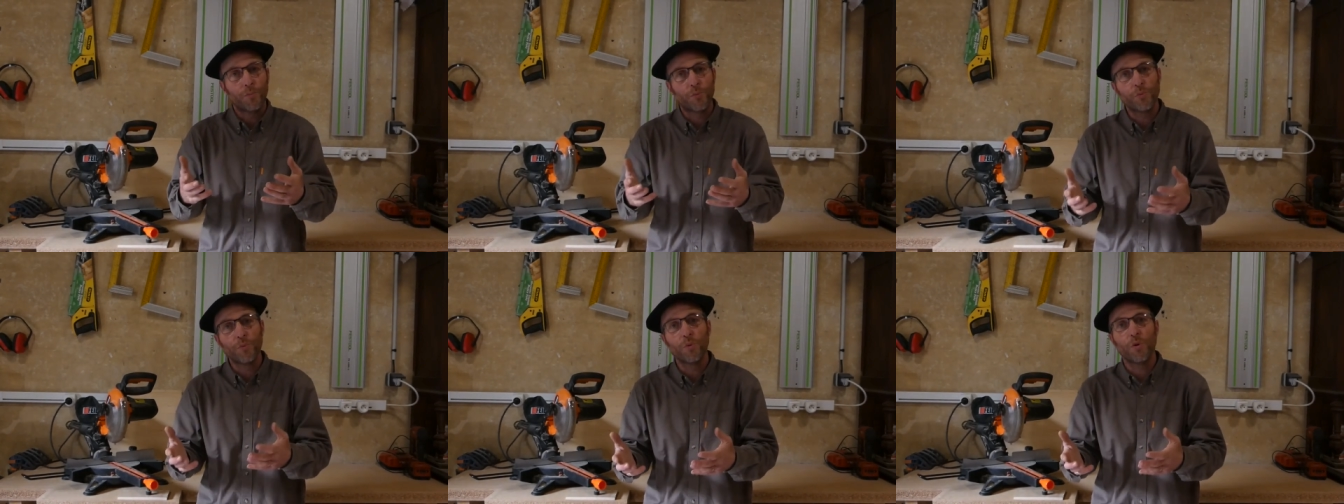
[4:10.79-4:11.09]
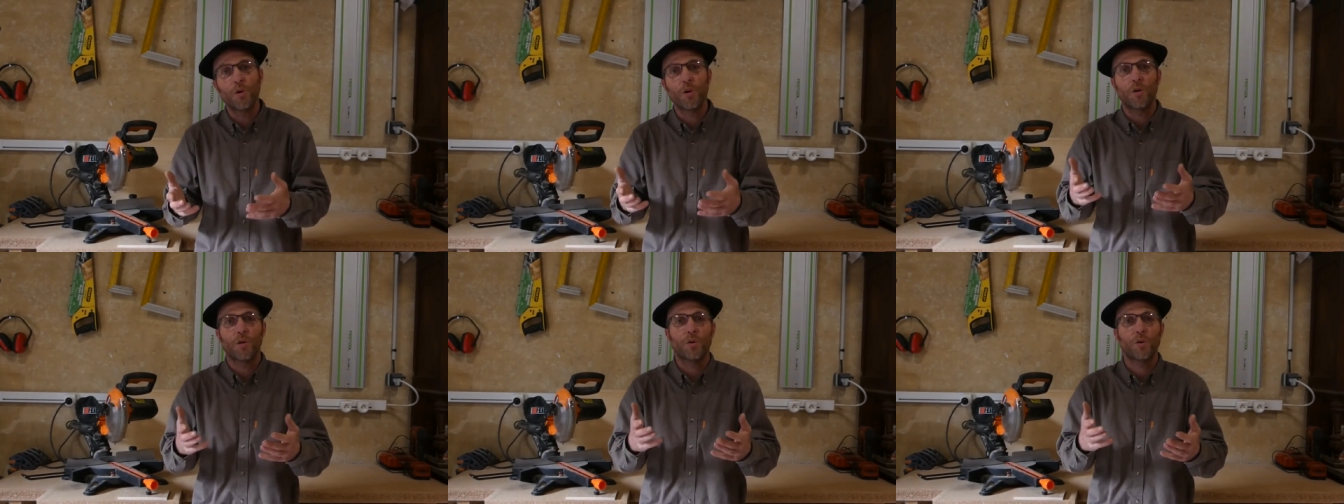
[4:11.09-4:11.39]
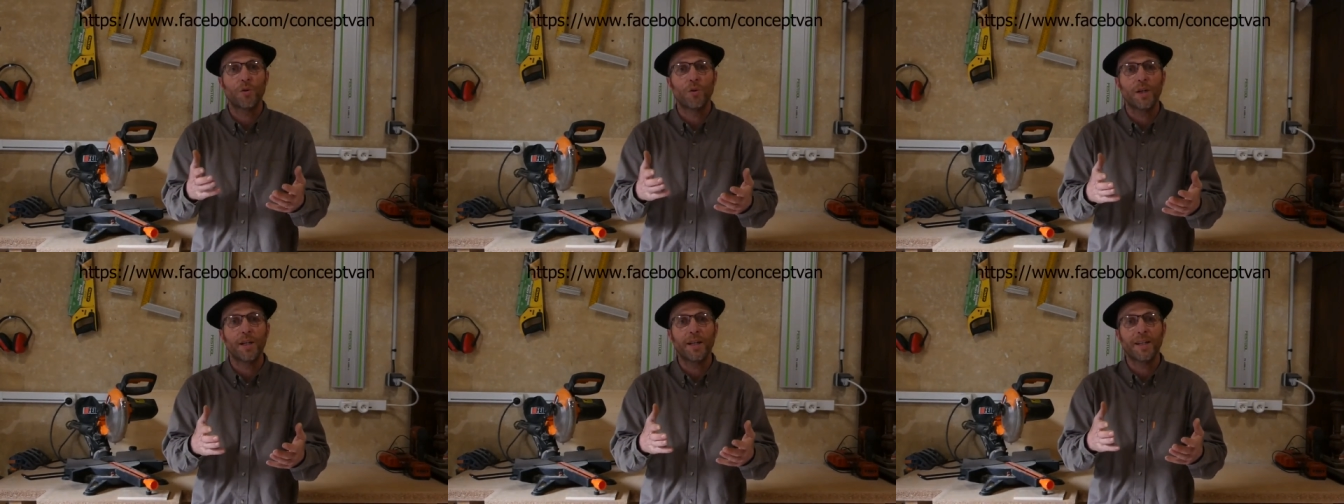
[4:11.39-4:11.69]
pour
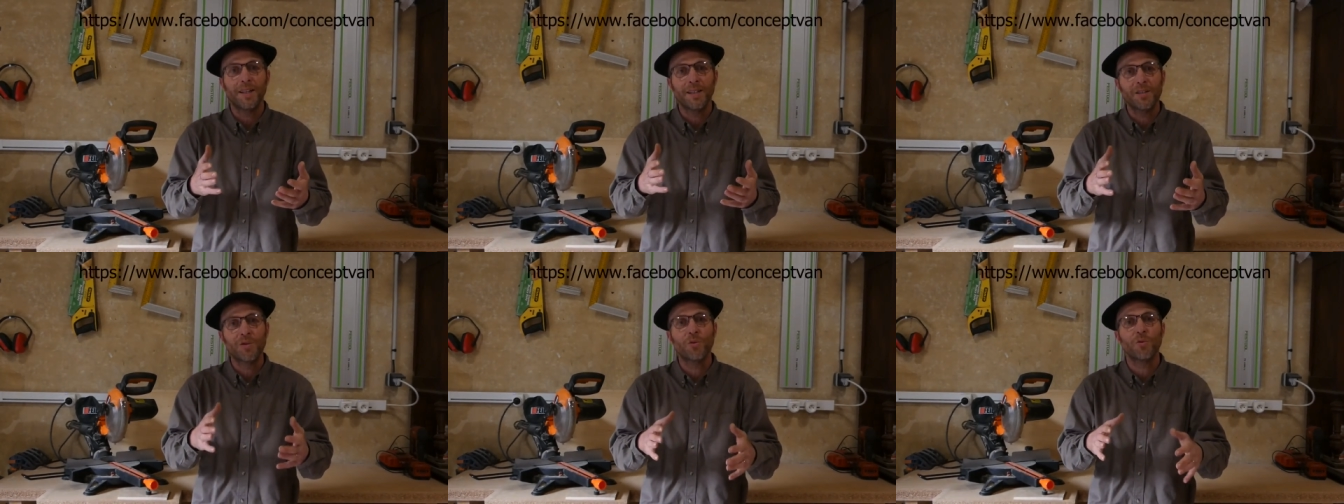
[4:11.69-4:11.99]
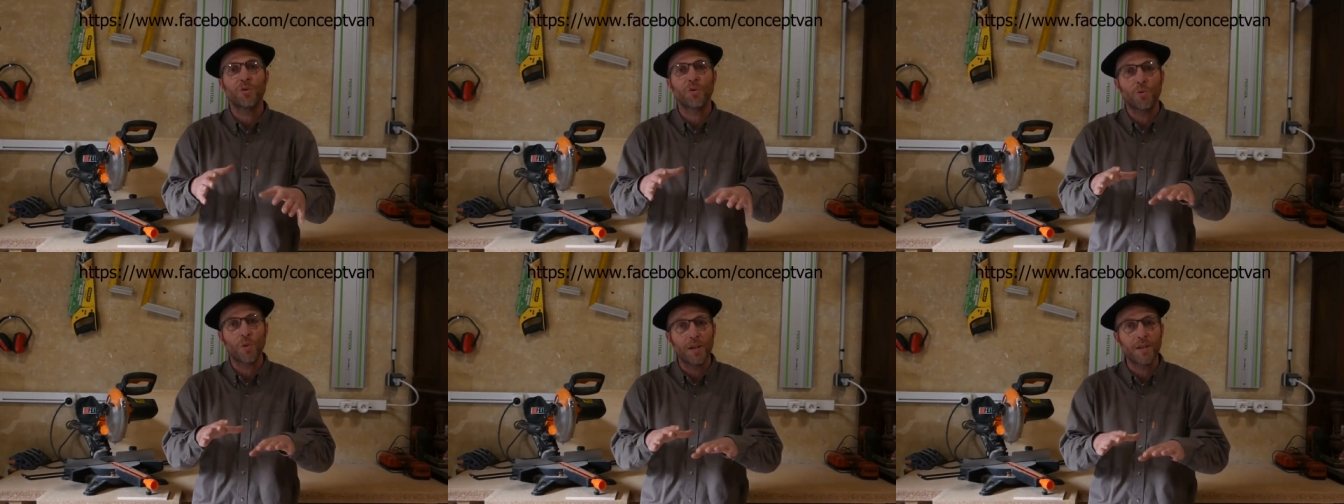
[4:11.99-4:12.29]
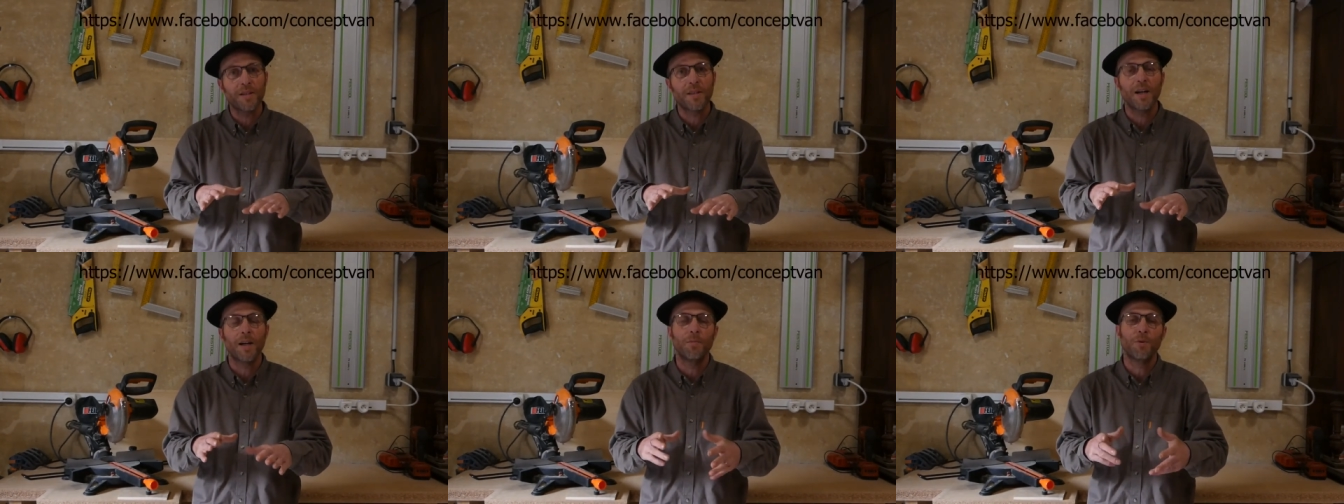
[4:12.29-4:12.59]
que les caissons soient
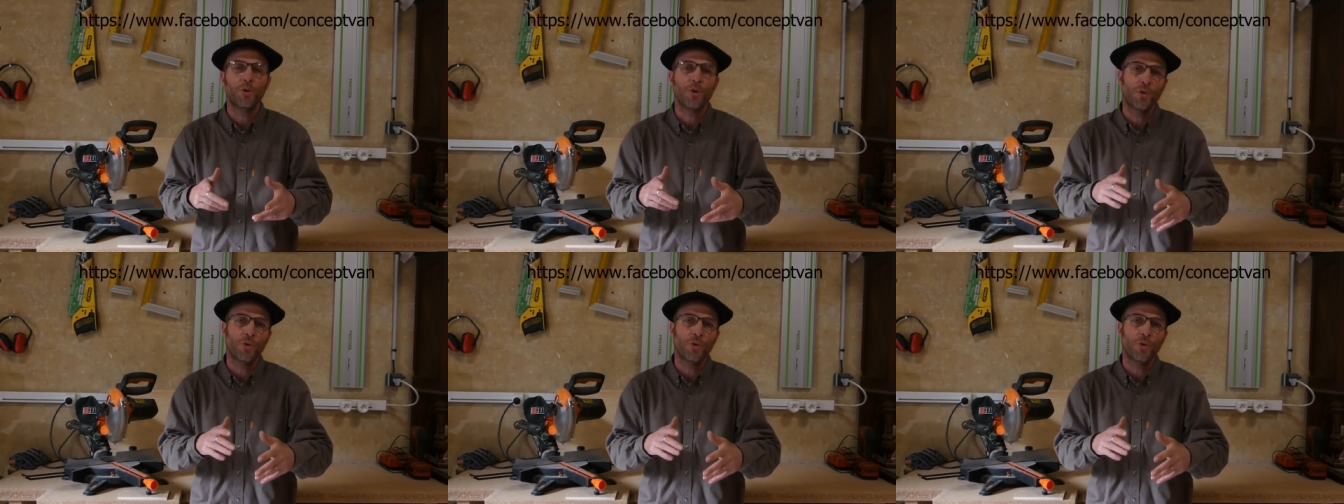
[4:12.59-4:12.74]
stables,